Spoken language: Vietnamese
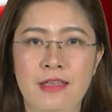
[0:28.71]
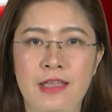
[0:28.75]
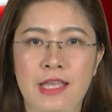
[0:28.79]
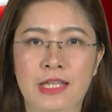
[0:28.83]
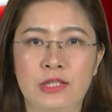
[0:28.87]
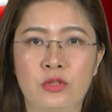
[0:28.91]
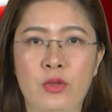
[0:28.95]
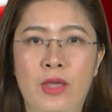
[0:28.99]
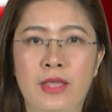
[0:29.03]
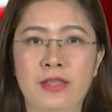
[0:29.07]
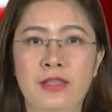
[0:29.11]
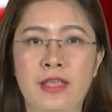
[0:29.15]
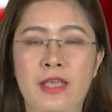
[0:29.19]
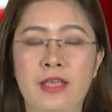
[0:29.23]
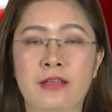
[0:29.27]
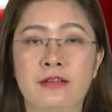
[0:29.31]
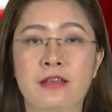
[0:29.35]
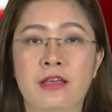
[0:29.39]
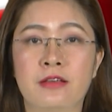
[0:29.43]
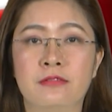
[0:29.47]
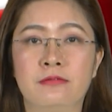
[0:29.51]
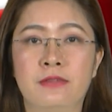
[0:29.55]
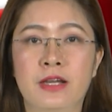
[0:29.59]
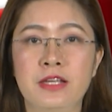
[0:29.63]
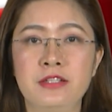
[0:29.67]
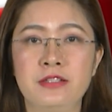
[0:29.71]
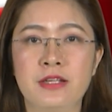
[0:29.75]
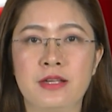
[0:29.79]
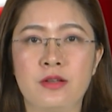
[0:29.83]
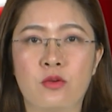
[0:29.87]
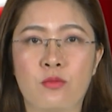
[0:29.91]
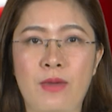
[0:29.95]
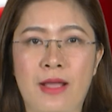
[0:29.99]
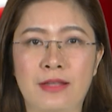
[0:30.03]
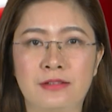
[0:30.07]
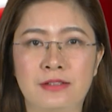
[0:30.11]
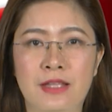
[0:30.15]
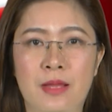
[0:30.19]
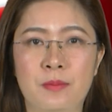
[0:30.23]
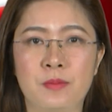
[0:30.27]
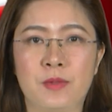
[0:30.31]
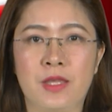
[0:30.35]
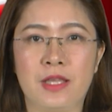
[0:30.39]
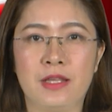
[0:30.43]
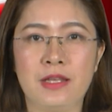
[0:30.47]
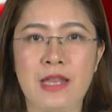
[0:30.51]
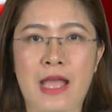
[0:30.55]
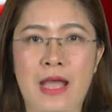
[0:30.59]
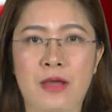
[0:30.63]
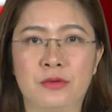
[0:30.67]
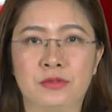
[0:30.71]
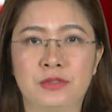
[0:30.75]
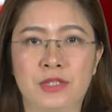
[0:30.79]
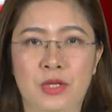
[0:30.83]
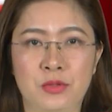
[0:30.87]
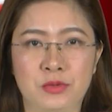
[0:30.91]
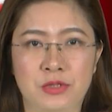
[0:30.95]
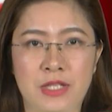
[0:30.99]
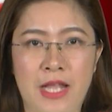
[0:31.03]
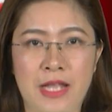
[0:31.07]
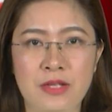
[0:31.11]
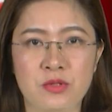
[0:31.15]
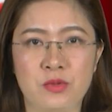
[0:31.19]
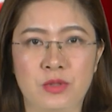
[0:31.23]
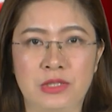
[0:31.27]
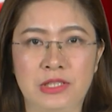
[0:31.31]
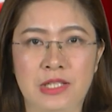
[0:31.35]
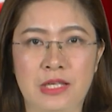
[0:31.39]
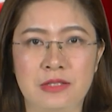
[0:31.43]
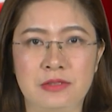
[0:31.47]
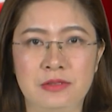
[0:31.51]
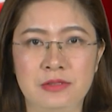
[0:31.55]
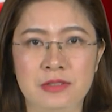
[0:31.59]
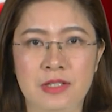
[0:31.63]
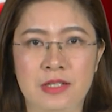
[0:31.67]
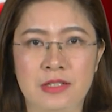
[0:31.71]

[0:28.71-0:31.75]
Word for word: Tuy nhiên, với sự quan tâm chỉ đạo sâu sát của tỉnh,